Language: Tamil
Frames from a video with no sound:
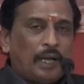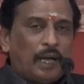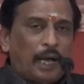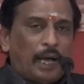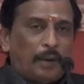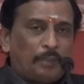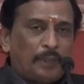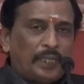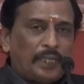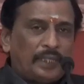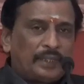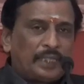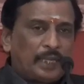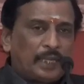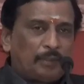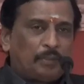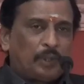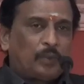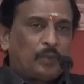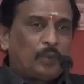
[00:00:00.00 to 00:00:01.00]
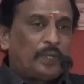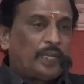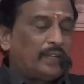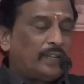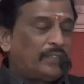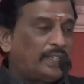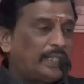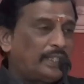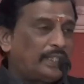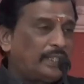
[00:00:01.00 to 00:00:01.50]
அப்படி
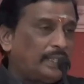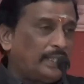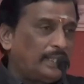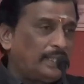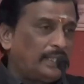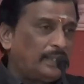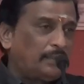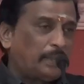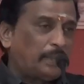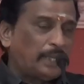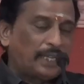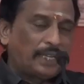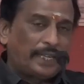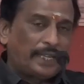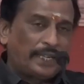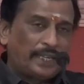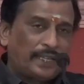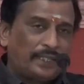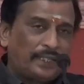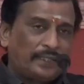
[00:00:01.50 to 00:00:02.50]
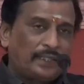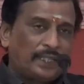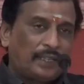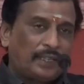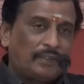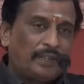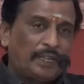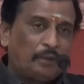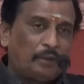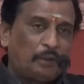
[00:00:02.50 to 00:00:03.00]
சிறப்புக்குரியவர் என்று
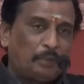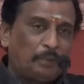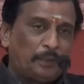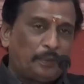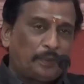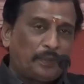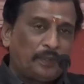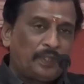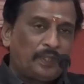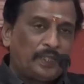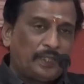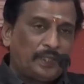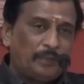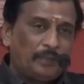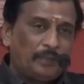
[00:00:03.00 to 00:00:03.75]
பல்கலைக்கழகத்திற்கு வருகை புரிந்து